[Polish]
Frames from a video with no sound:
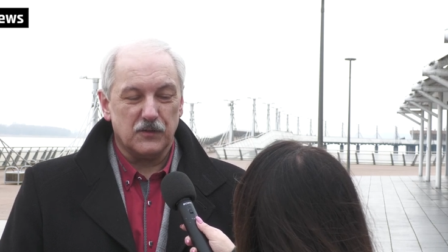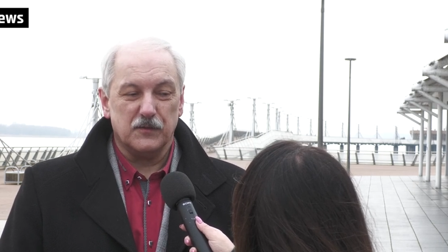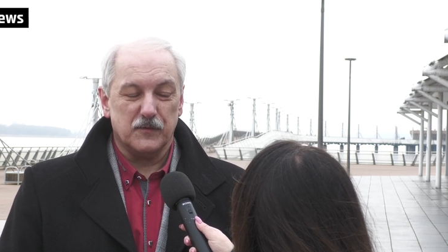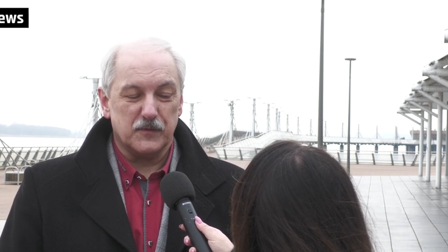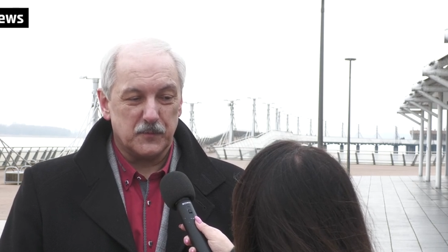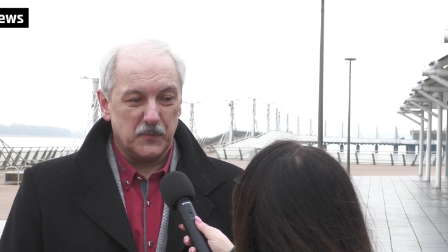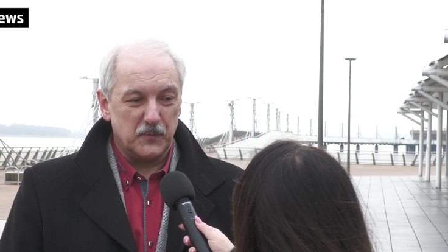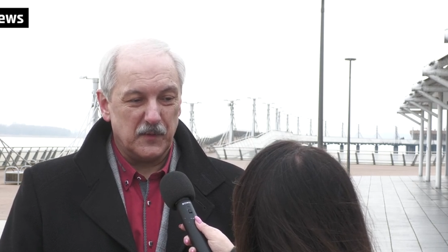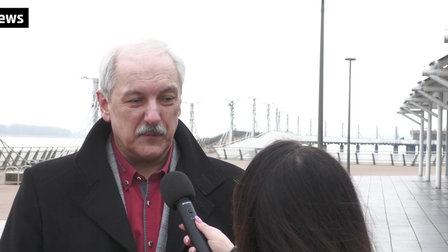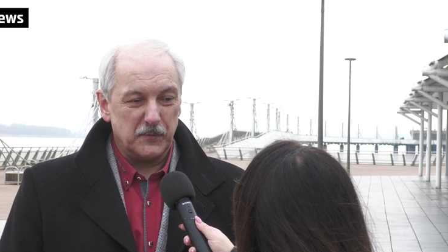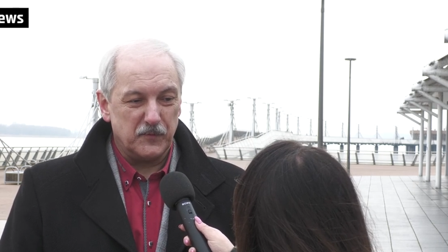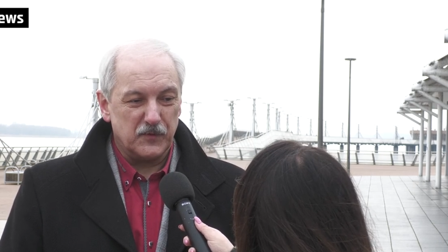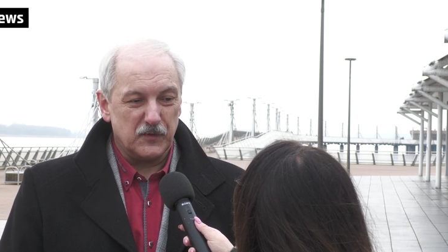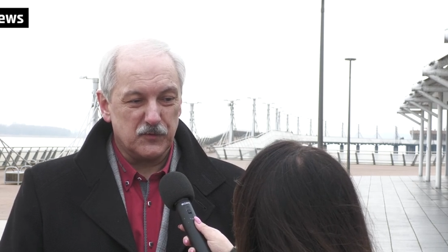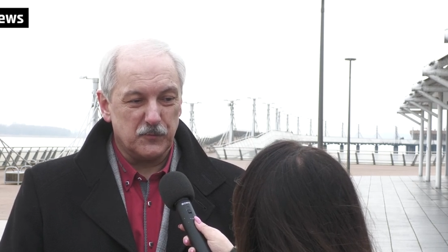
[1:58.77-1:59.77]
O tym
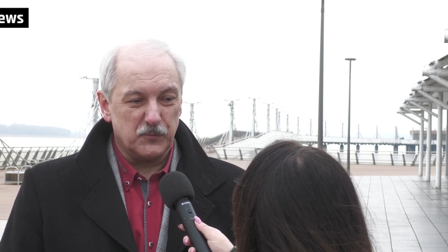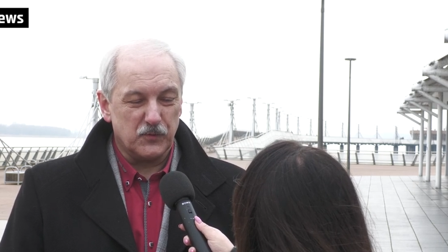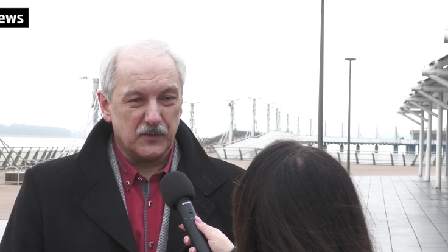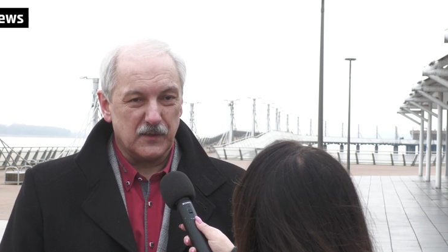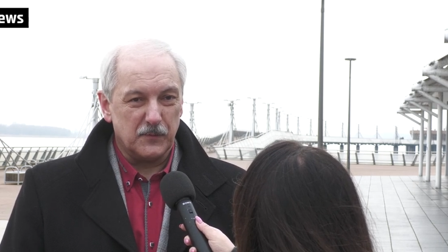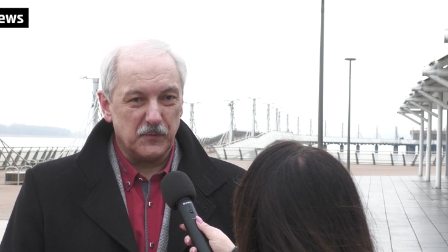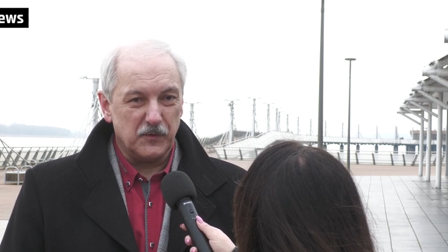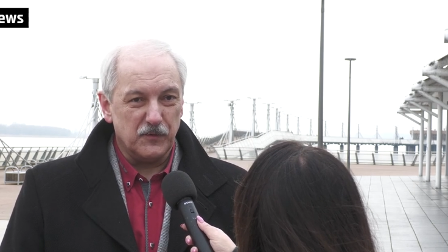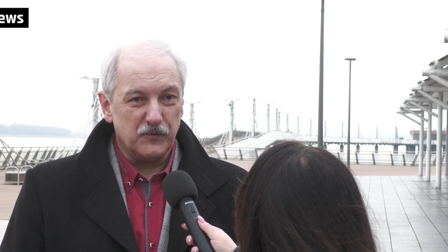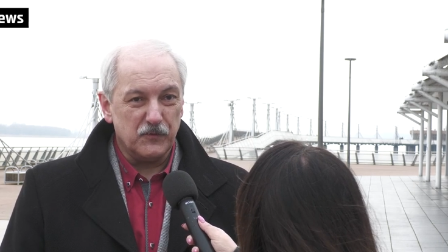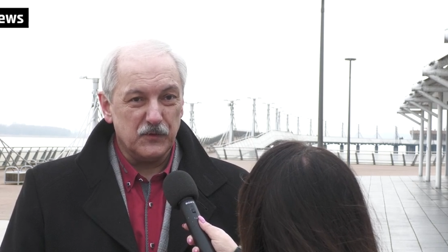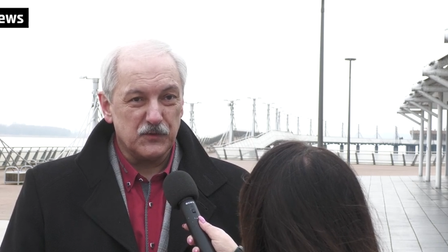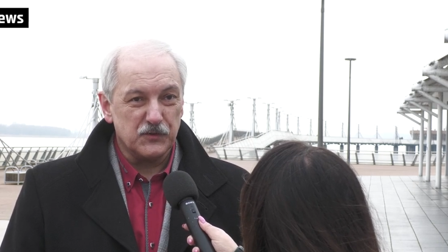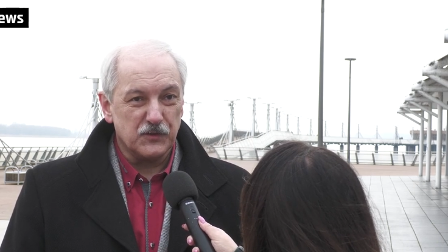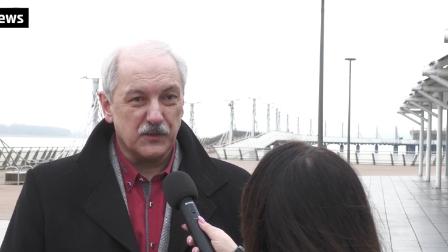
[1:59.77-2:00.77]
wspominamy w naszym programie i w
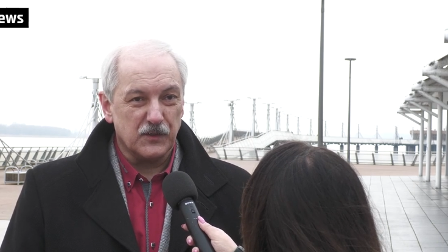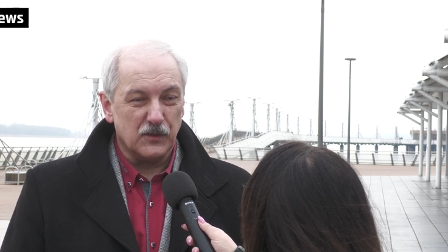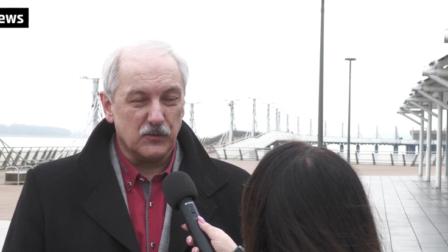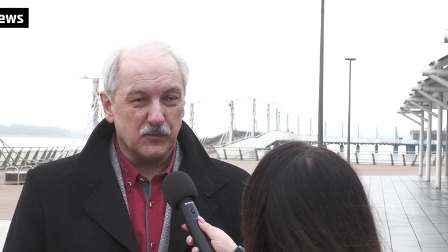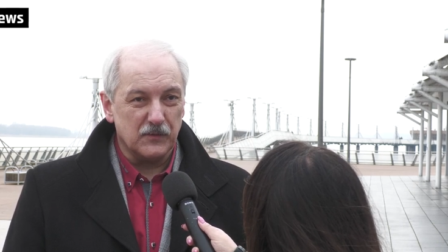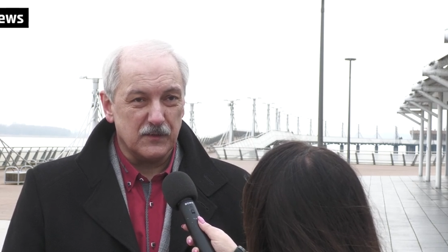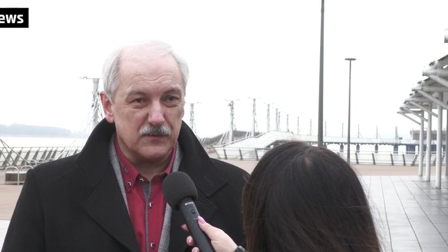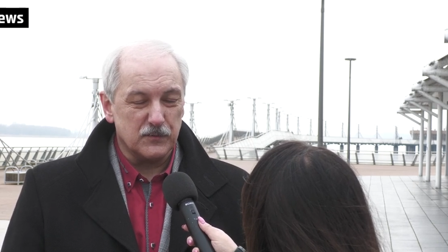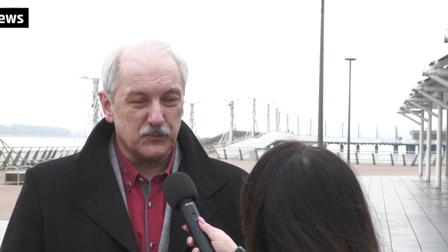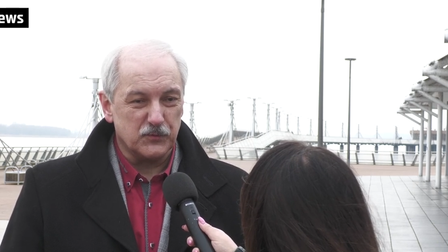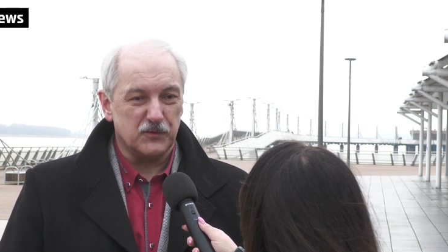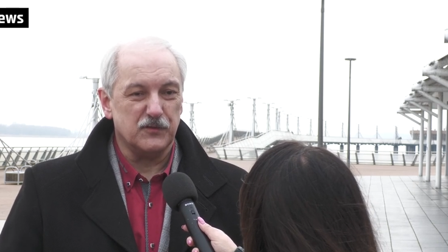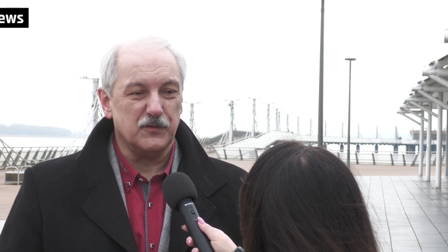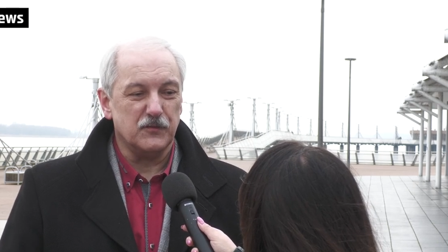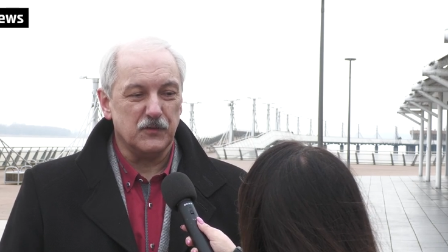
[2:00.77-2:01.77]
licznych kilkunastu
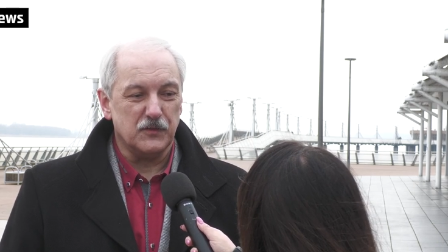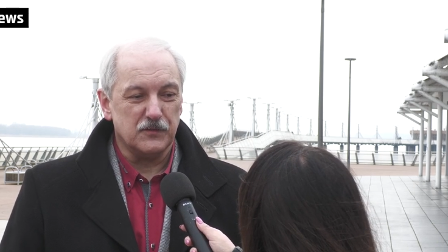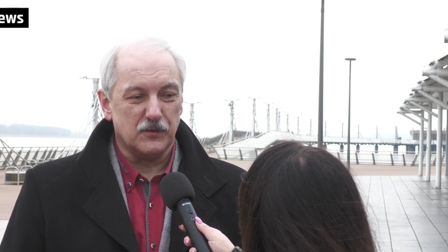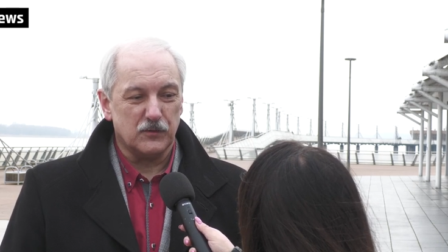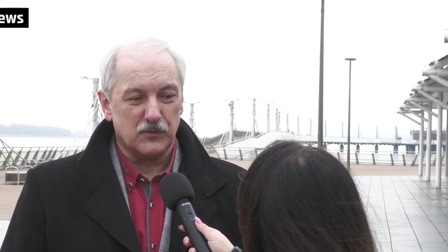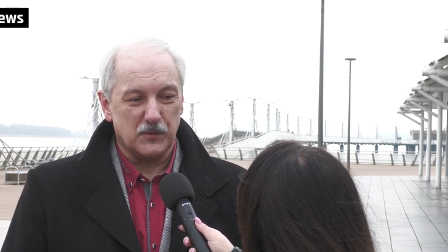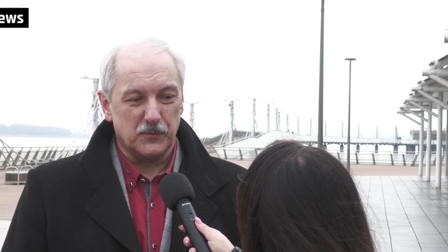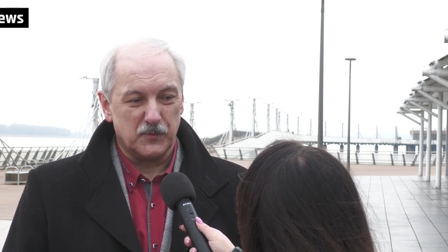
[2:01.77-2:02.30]
przedsięwzięciach, które